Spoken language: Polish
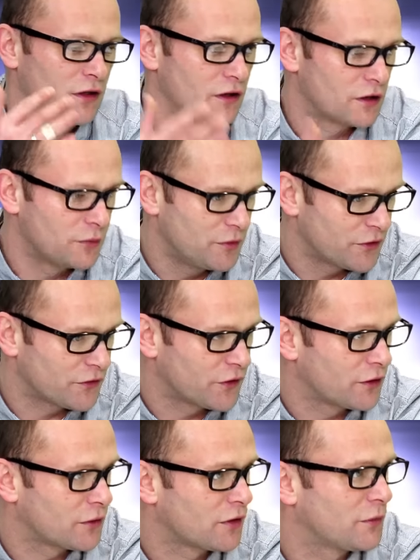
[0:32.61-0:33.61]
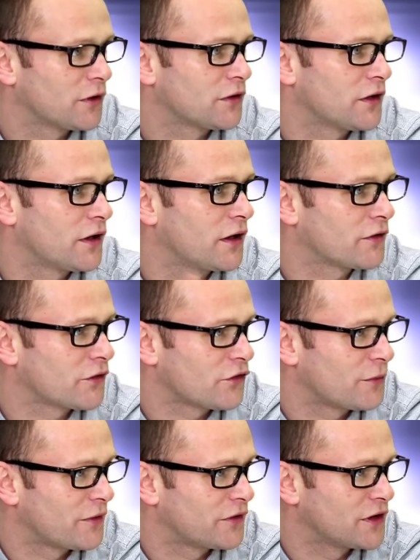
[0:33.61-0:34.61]
robimy swoją robotę, a co
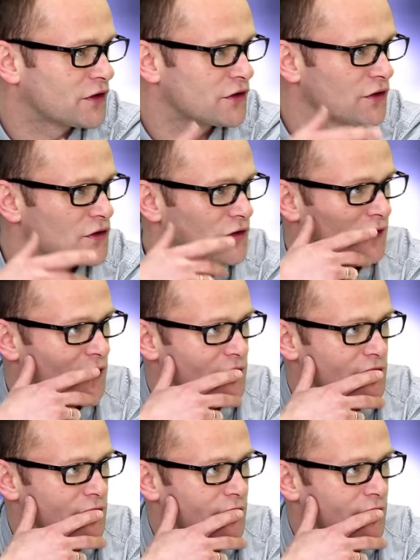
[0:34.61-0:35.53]
się ma wydarzyć, to się wydarzy.